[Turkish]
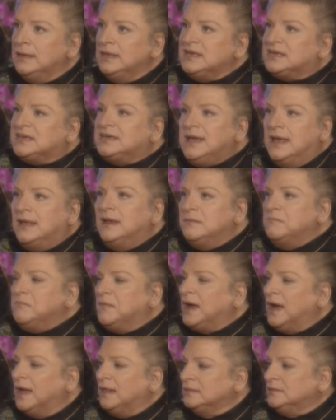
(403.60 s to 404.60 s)
iki
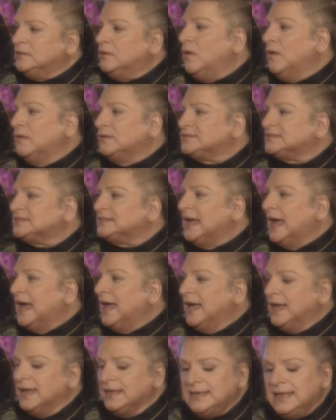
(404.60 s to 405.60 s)
elim kanda
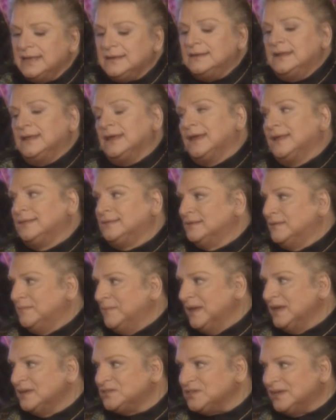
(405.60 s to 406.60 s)
olsa evet, yerine evet.
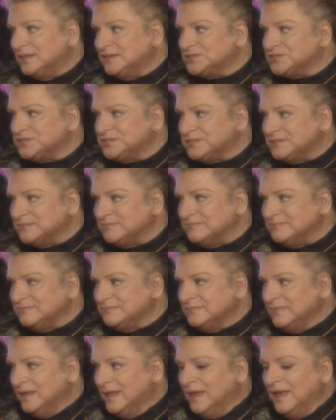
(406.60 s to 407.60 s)
getirmeye çalışırım.
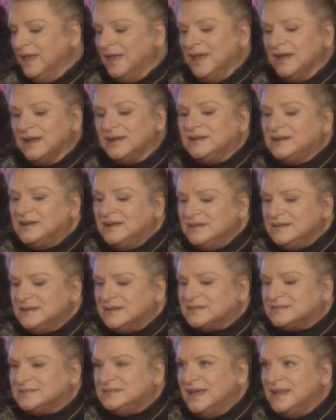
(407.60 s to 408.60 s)
Evet, evet.
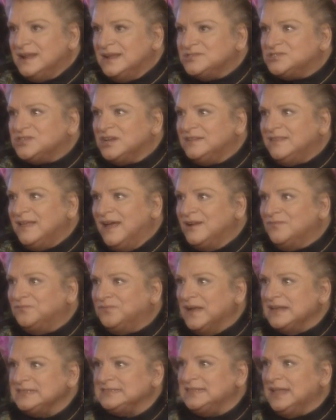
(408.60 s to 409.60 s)
40 dereceden
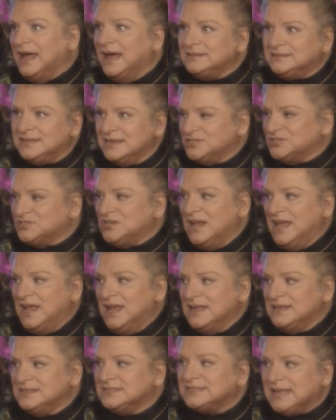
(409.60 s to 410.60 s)
fazla
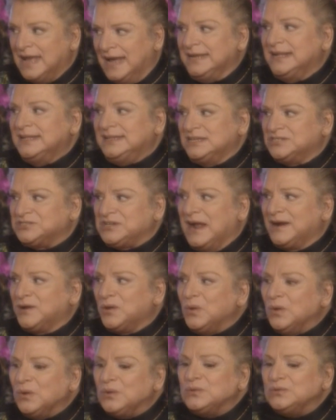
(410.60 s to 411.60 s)
ateşle sahnede
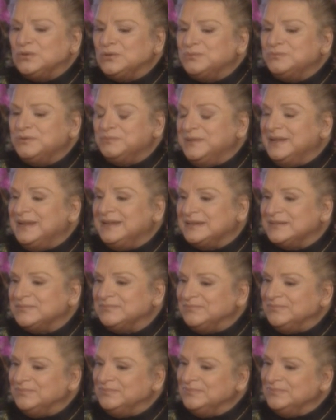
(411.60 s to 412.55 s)
şarkı okuduğumu bilirim.